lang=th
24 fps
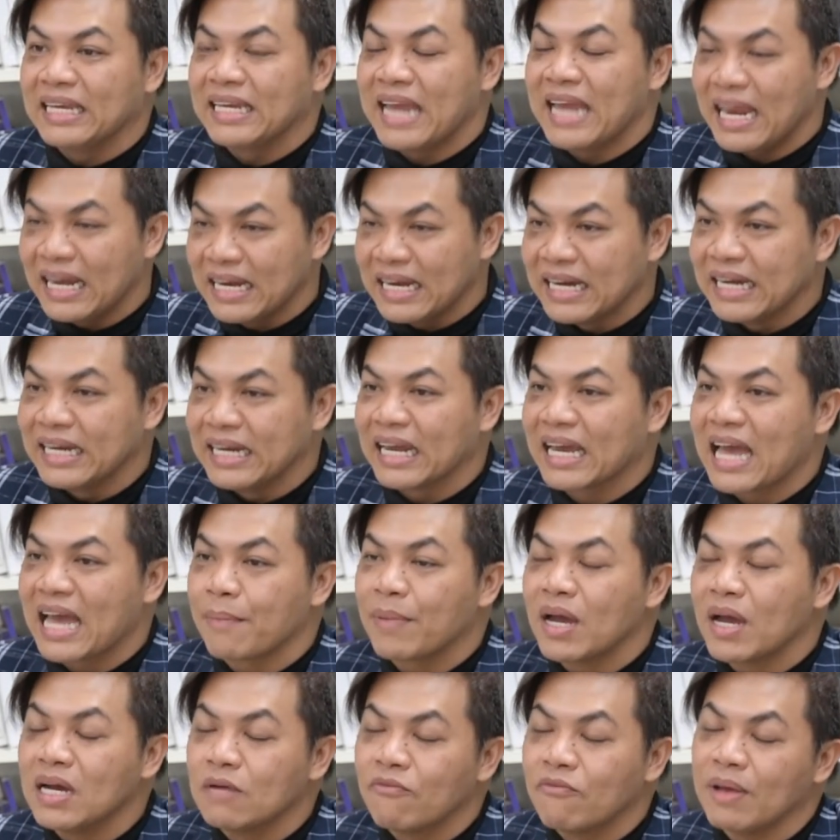ได้เลยนะครับ
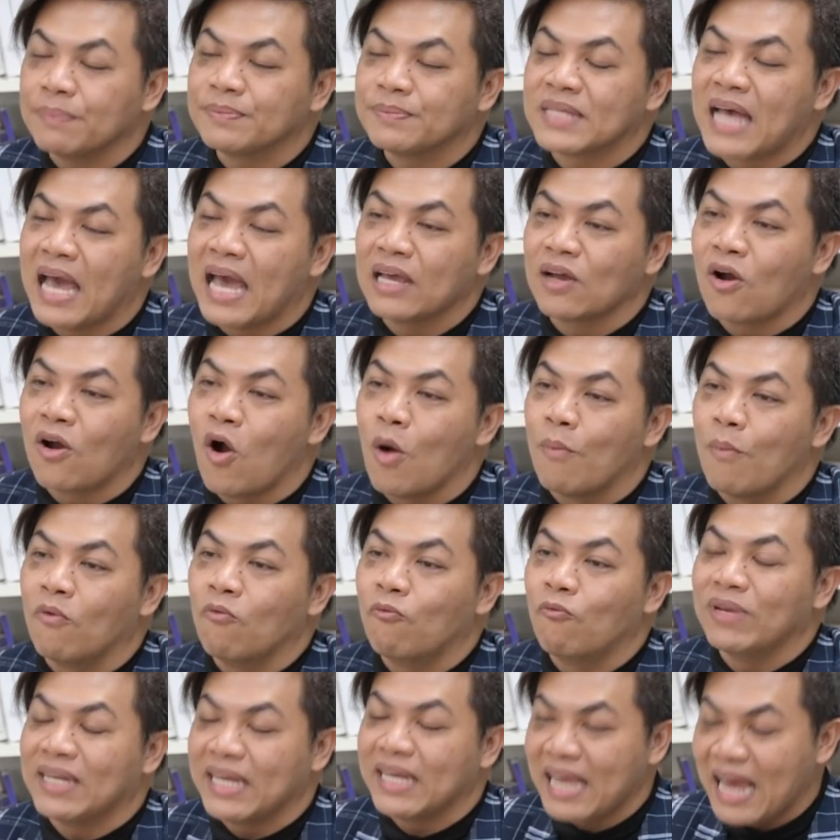ก็คือเว็บไซต์ของ
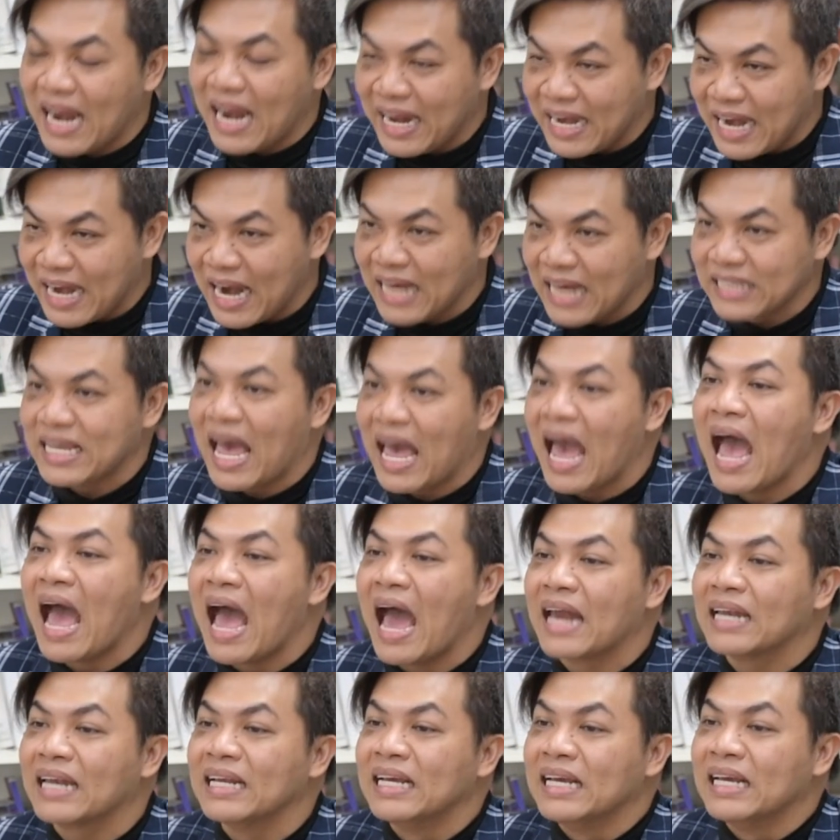วิทยาลัยนานาชา
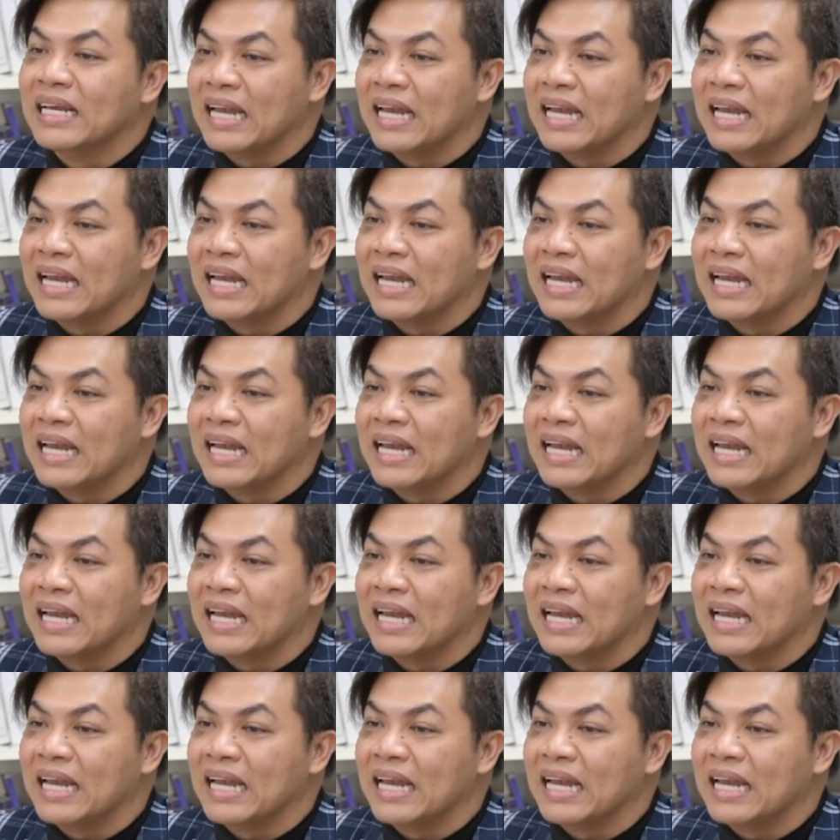ติ